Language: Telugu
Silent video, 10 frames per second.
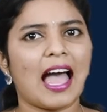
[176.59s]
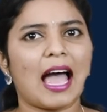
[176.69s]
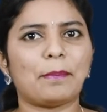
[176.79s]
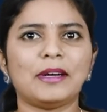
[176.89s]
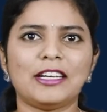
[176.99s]

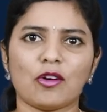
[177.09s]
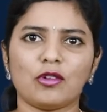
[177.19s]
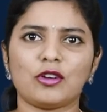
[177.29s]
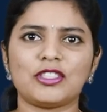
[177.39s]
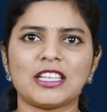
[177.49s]
యాప్ని
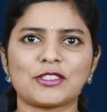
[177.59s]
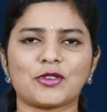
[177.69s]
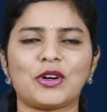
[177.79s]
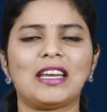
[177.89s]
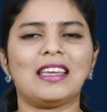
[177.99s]
డౌన్లోడ్
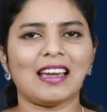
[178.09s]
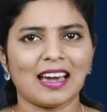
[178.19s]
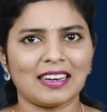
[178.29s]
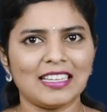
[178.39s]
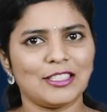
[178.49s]
చేసుకోండి
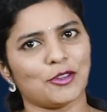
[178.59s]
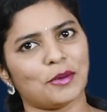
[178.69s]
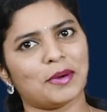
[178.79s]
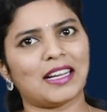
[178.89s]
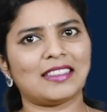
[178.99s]
అన్నీ
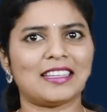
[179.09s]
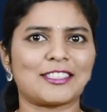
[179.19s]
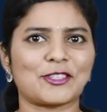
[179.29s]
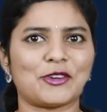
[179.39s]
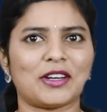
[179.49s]
సులభంగా
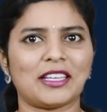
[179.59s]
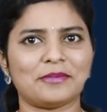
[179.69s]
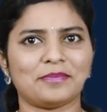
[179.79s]
తెలుసుకోండి